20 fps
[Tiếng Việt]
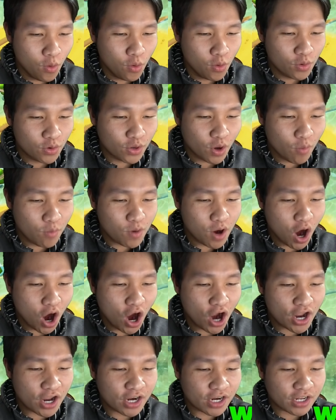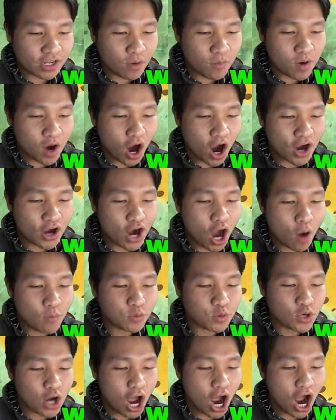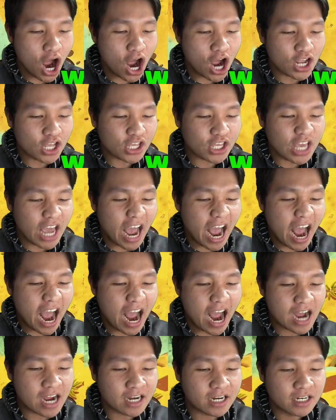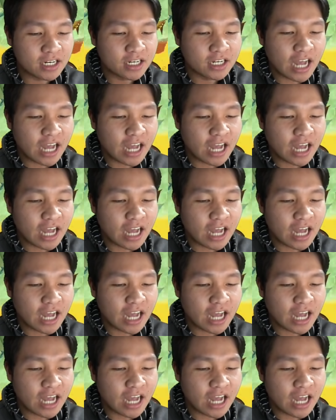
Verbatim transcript: uh, đúng rồi đúng rồi đốt tụi nó yeah dạ.